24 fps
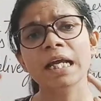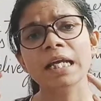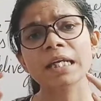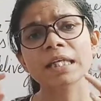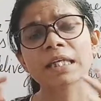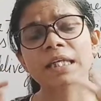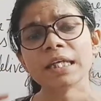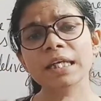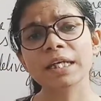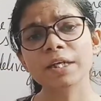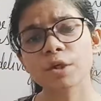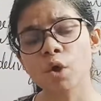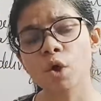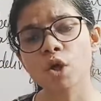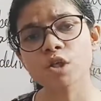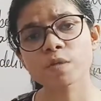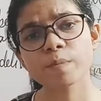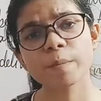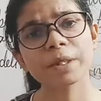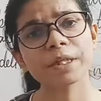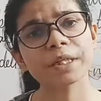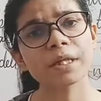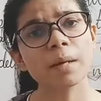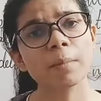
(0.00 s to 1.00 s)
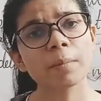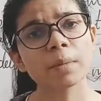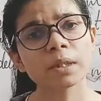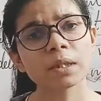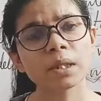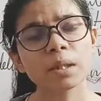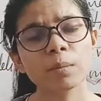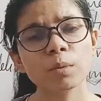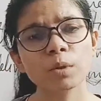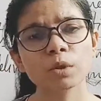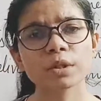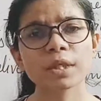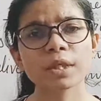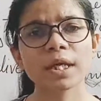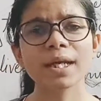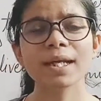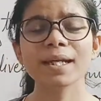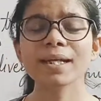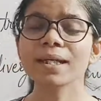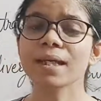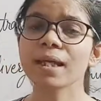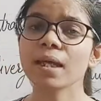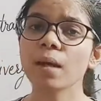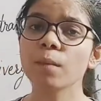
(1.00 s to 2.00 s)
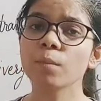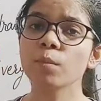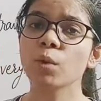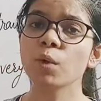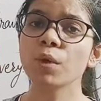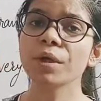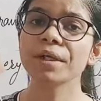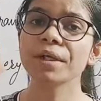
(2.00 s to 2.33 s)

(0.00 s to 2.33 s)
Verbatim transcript: कि एंडोर्समेंट का मतलब होता है कि हम कोई